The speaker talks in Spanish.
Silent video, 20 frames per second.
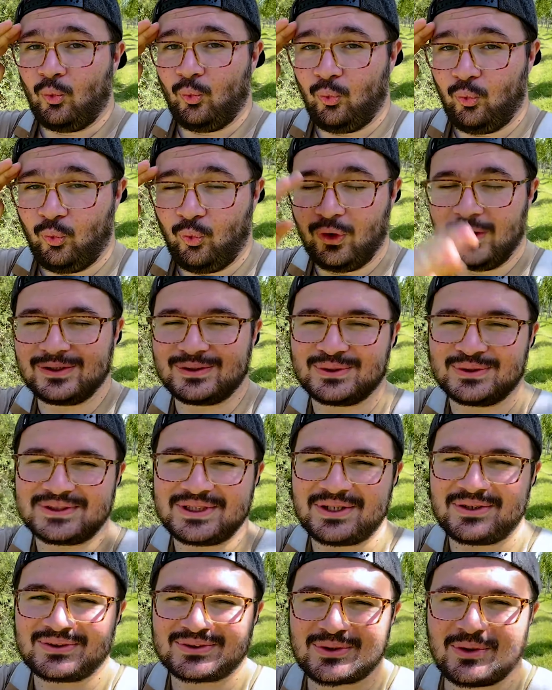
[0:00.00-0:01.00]
Bueno
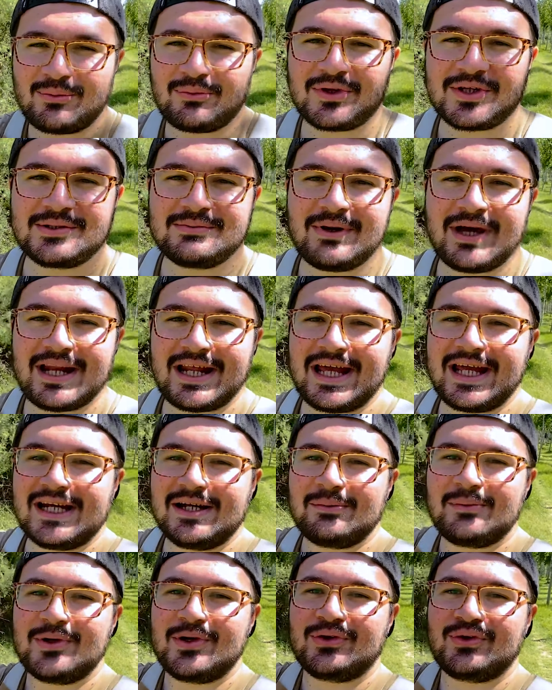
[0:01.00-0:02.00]
chicos, como podéis ver en el
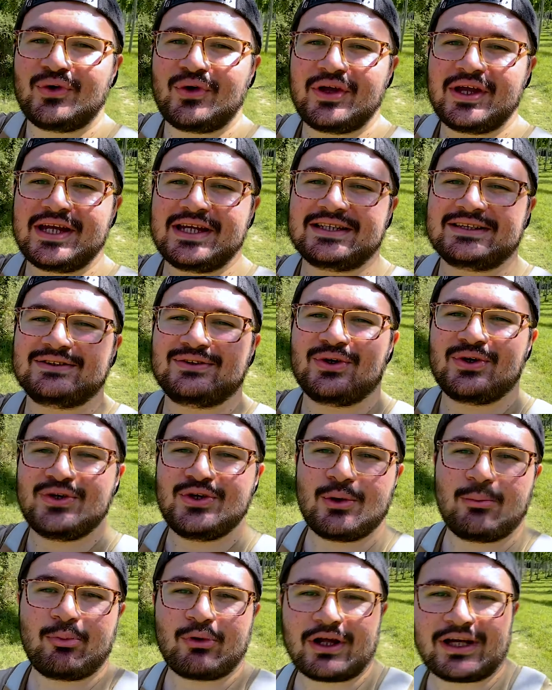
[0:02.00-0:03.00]
vídeo de hoy estoy
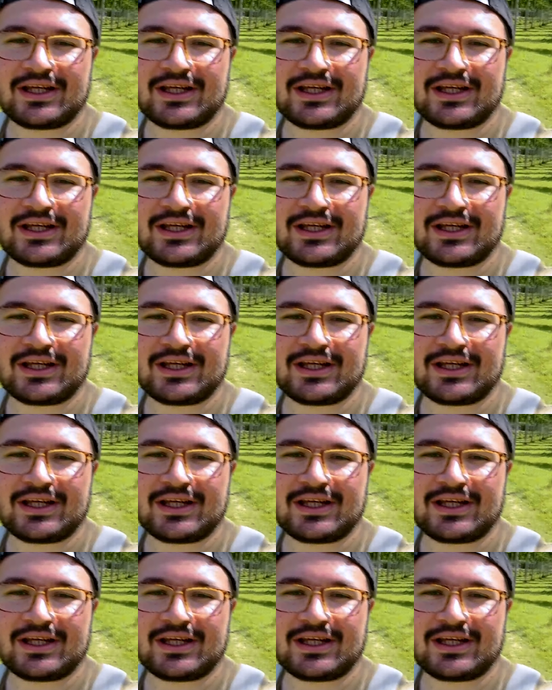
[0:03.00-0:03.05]
yo por